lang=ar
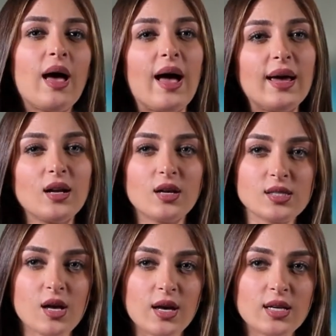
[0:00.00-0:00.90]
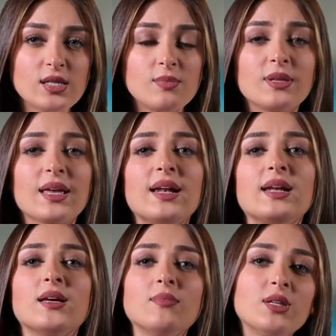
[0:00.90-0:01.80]
هاي الخصائص
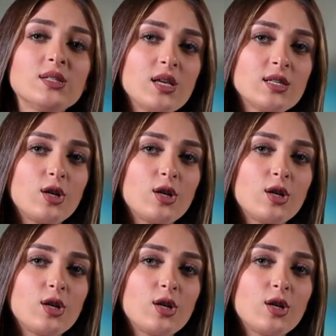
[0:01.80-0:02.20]
بتخلي امتصاص